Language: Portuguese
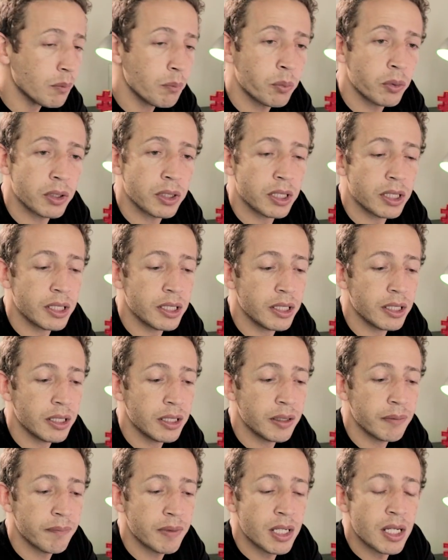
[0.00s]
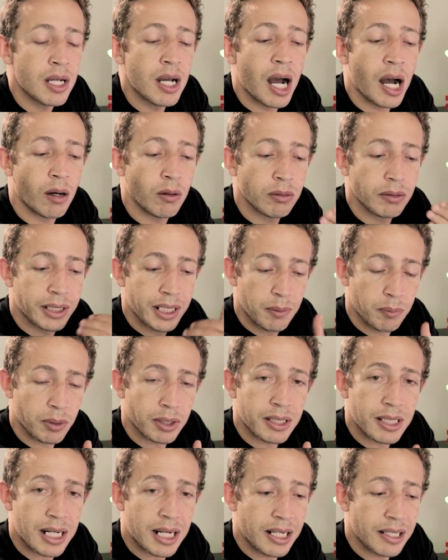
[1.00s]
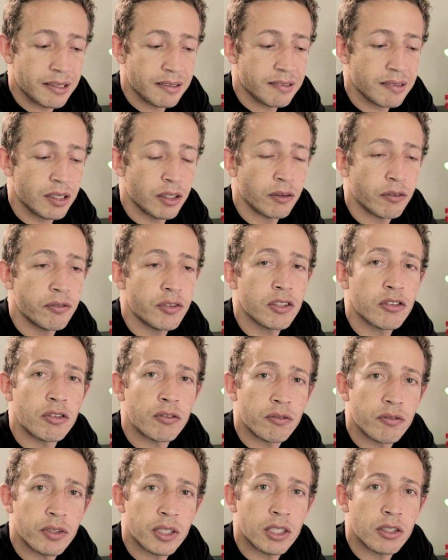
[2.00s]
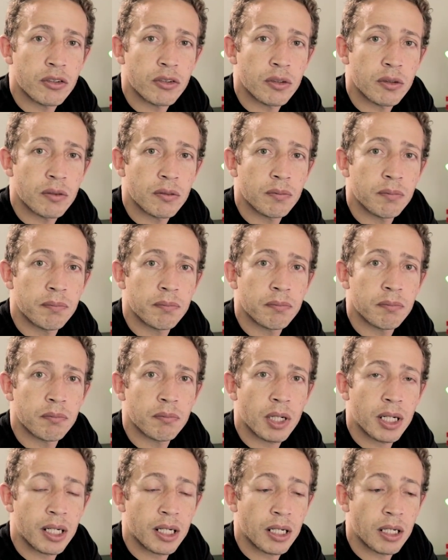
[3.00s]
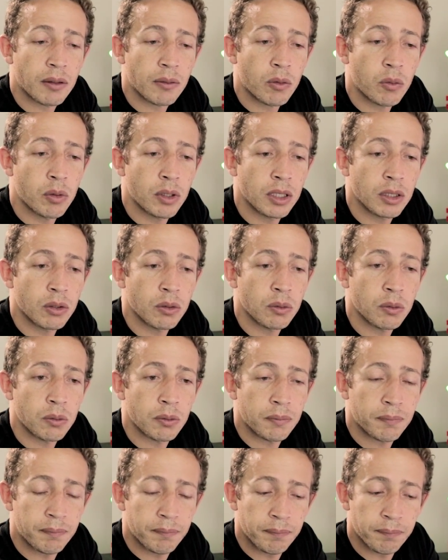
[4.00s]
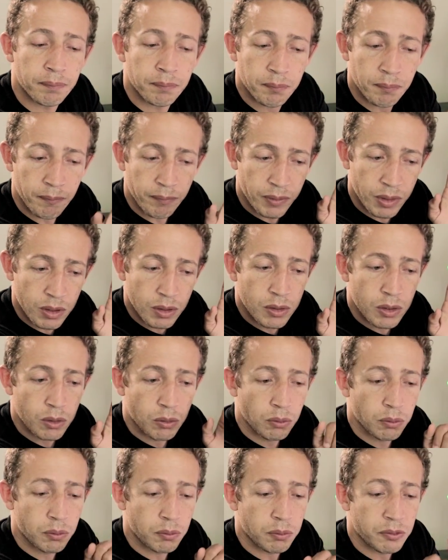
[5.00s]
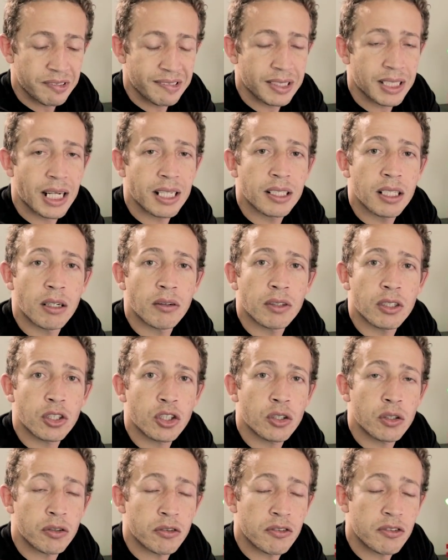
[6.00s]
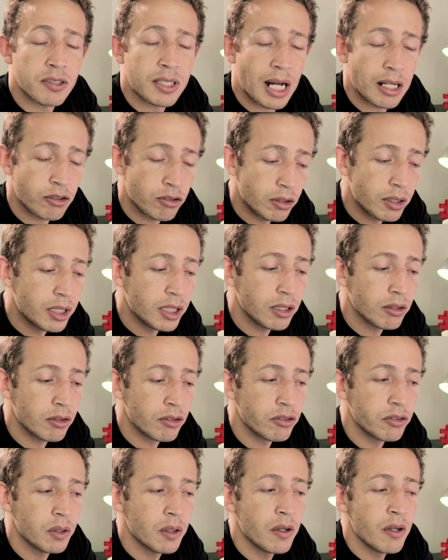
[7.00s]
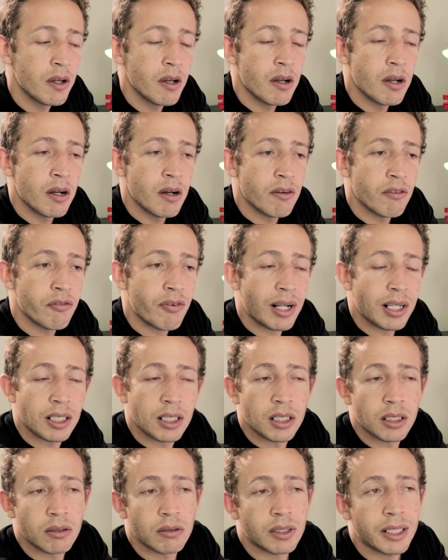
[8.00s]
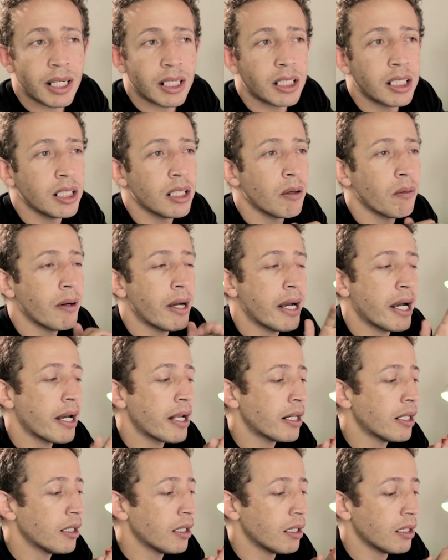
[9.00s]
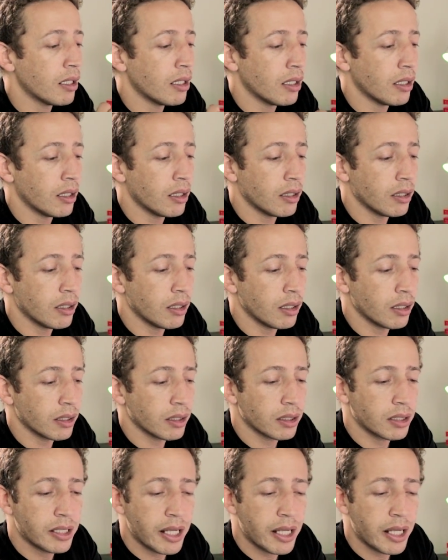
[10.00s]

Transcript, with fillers: Porque há um tempo atrás eu fiz um vídeo uh, quando um cidadão deixou os Estados Unidos falando que aqui não era uh,